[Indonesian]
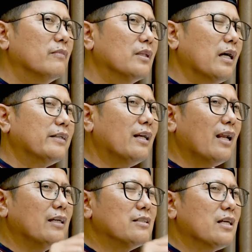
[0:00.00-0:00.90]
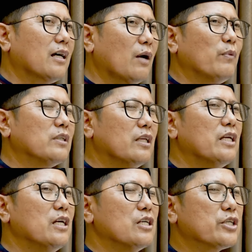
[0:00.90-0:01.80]
Karena laisa
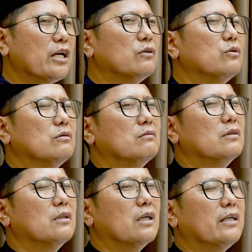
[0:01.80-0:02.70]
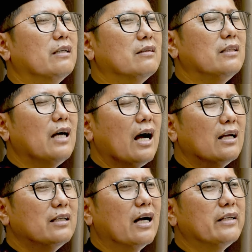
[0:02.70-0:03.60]
kamislihi syai'un karena tidak
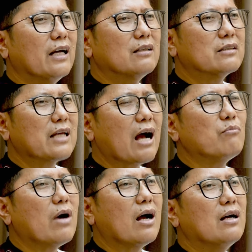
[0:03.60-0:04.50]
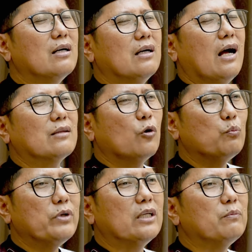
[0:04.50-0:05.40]
ada yang sama atau
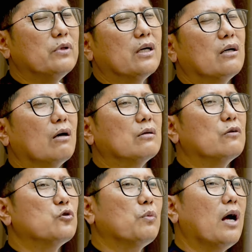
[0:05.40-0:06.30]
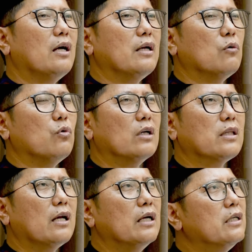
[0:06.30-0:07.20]
mirip dengan Allah Subhanahu wa
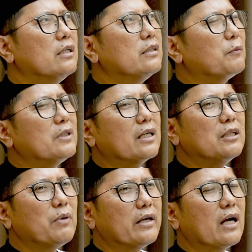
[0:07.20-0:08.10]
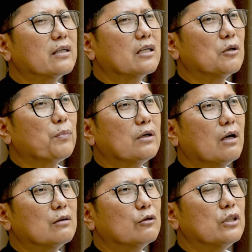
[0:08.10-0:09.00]
taala. Tapi jangan dibayangkan
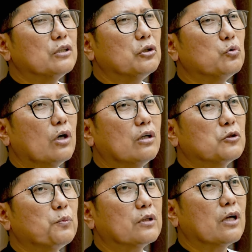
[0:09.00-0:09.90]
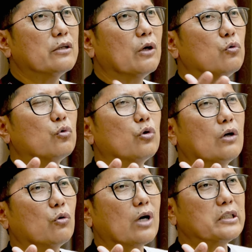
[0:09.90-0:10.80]
kepada Allah tinggi itu adalah seperti hanya
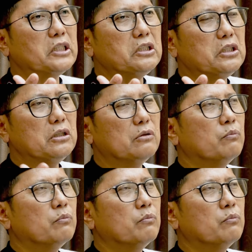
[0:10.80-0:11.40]
ukuran orang tinggi